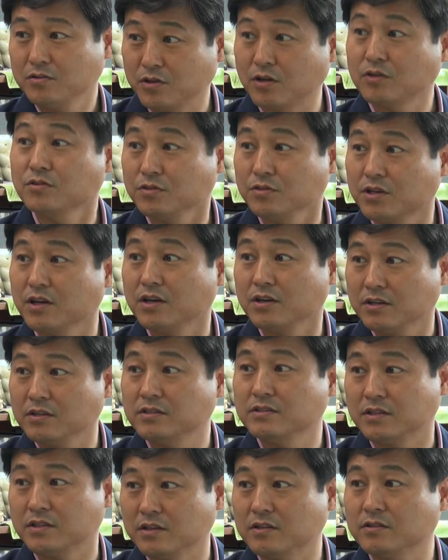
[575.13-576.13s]
난
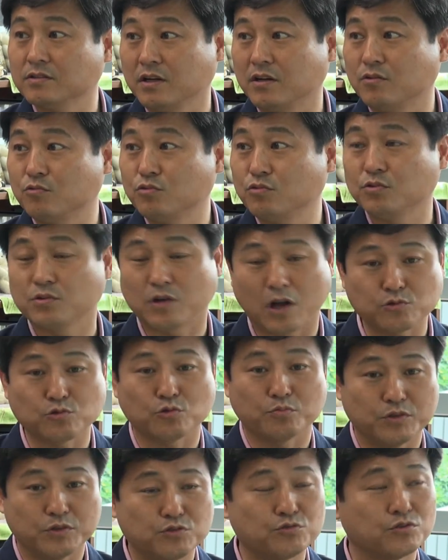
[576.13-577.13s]
그렇게 이제 그냥 우리
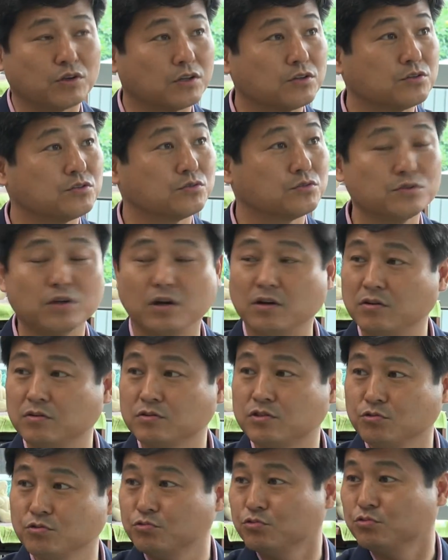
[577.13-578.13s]
가족 민주주의 하듯이 그냥
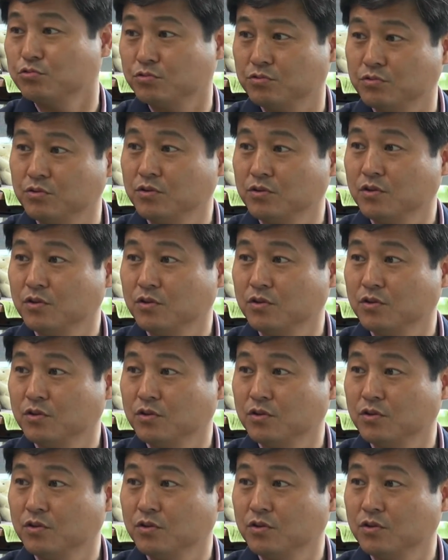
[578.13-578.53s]
친구